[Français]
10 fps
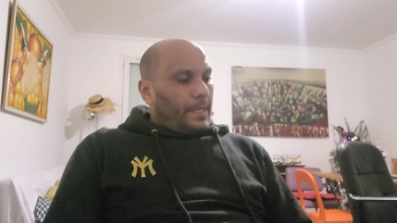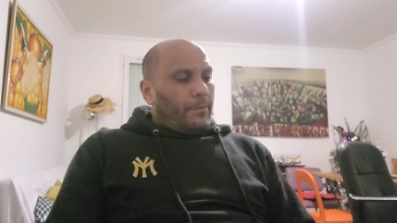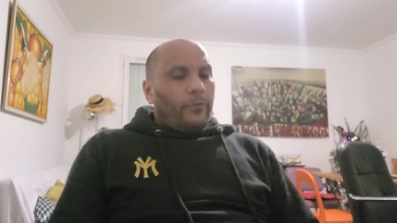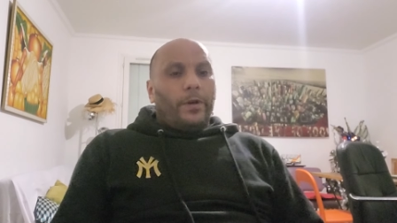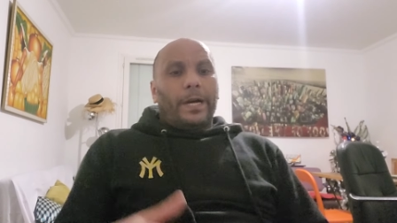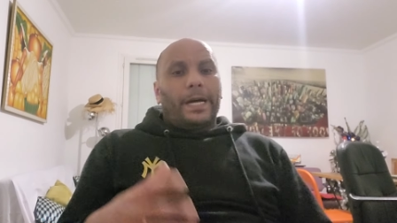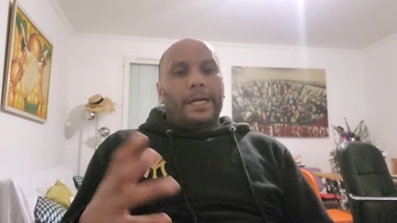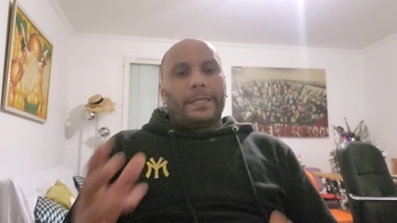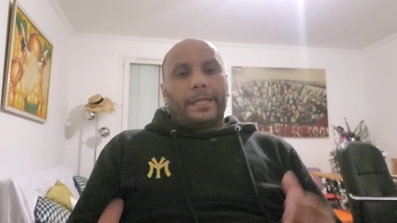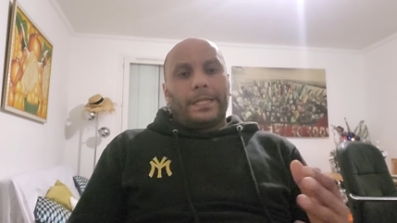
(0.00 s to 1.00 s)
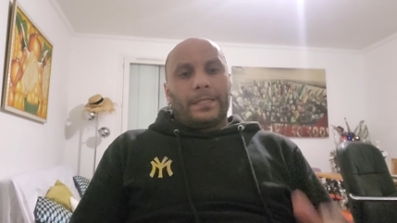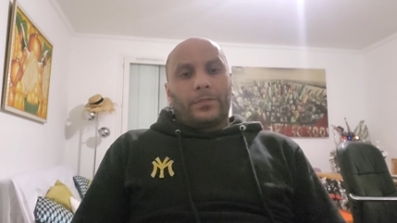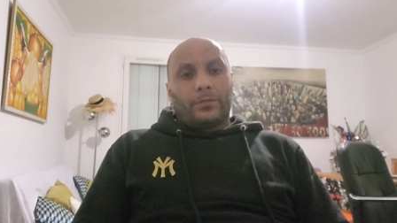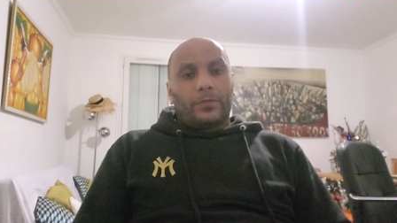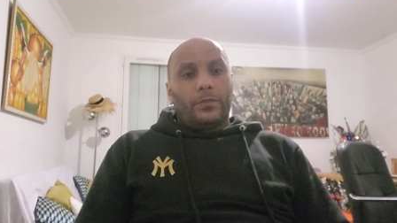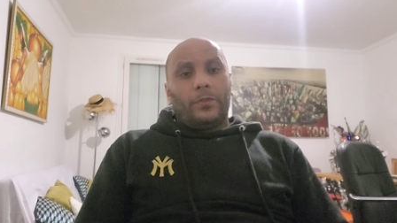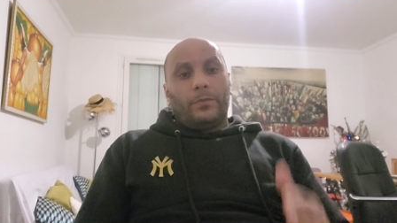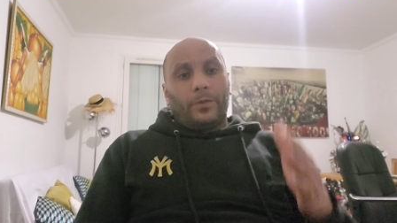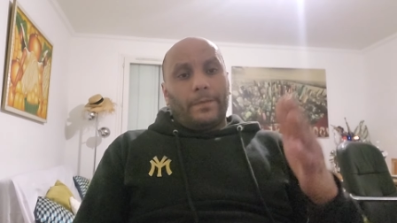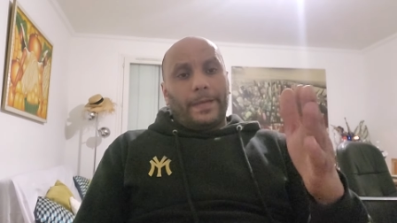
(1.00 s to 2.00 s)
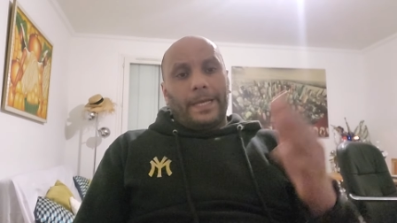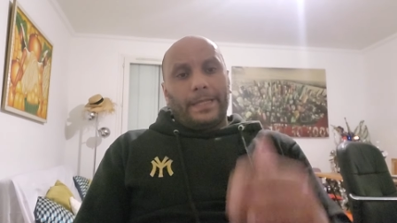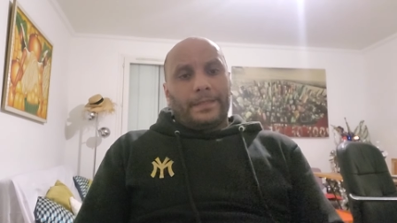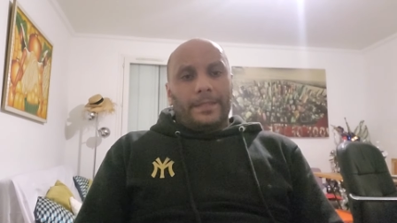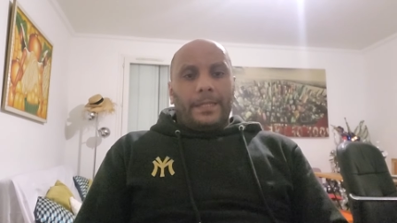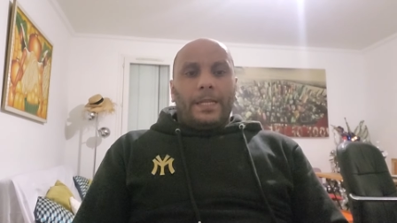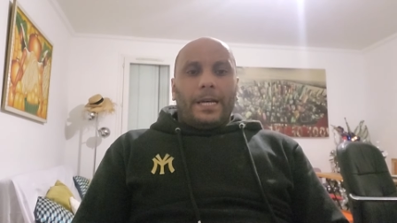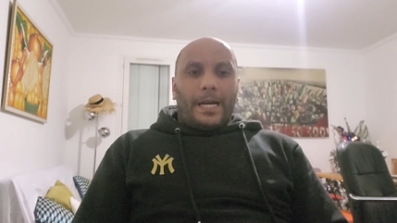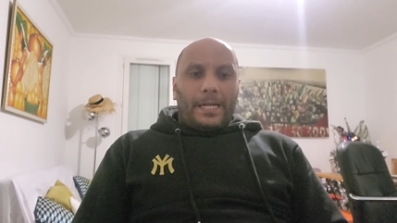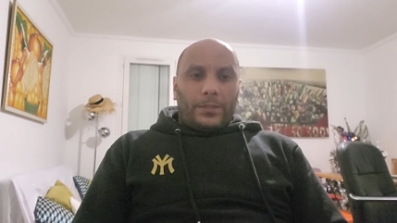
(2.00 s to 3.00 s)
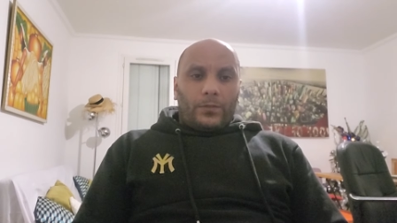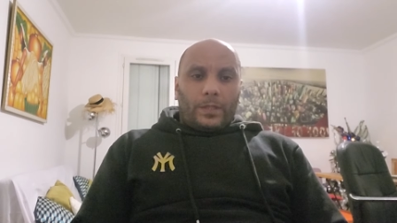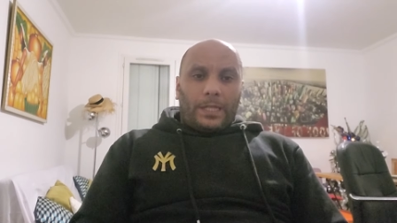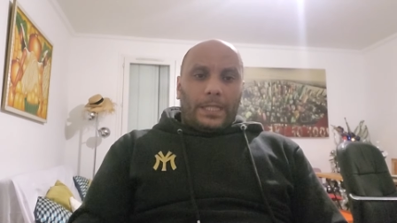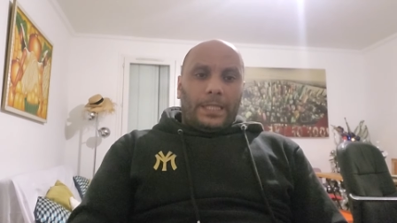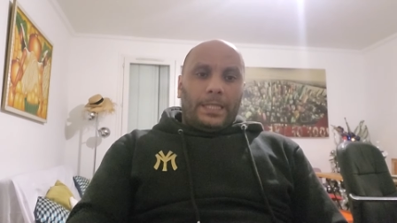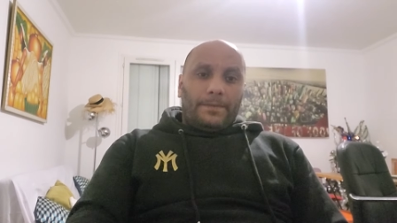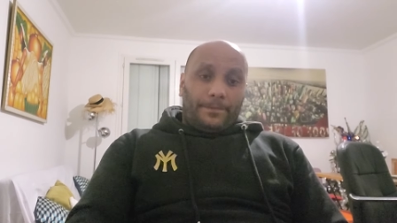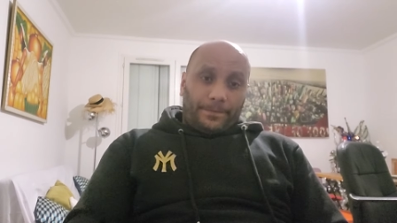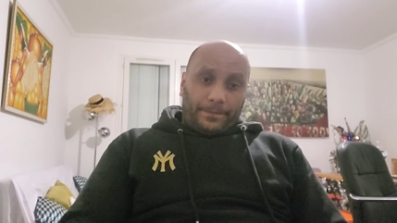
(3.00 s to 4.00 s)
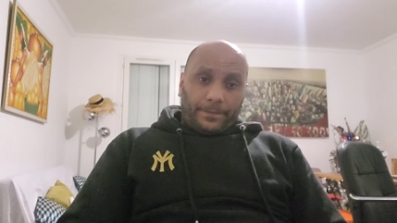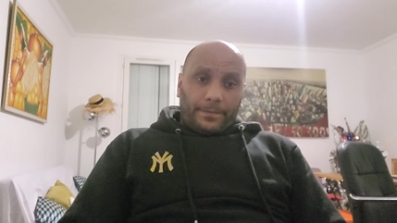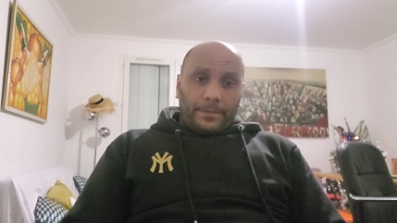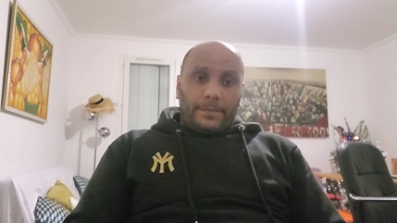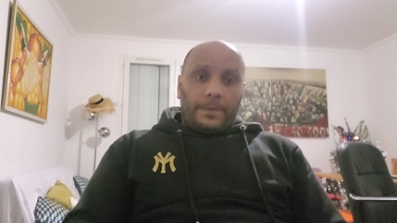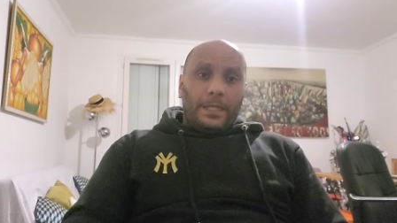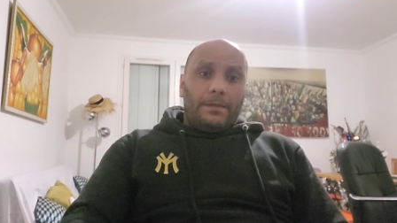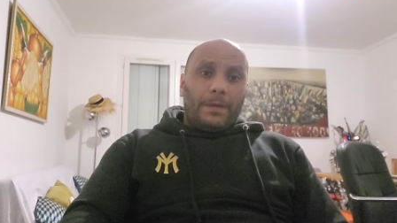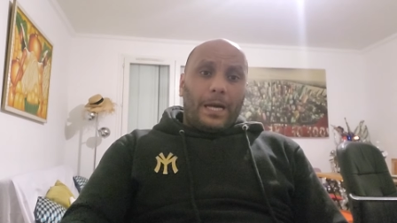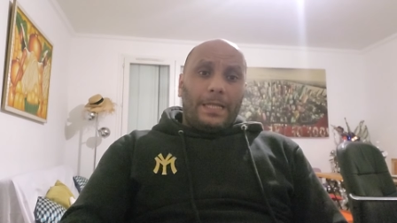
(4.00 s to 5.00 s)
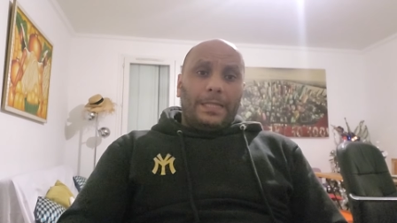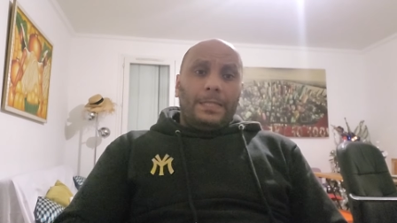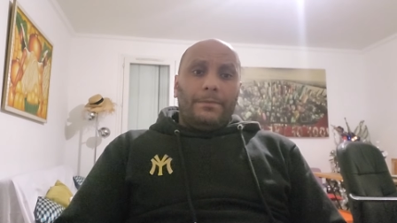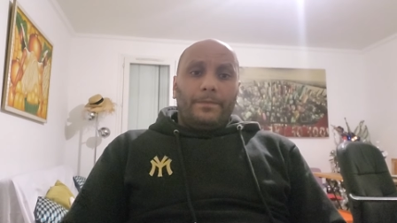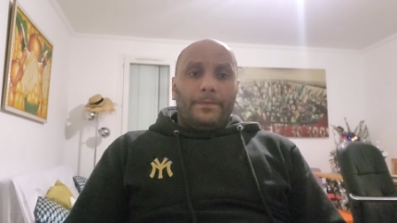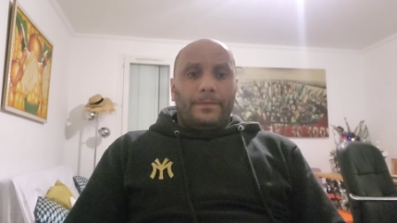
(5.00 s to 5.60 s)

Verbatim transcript: à, Mourad, à Soso, Mohamed, à Choukri, Ibrahim,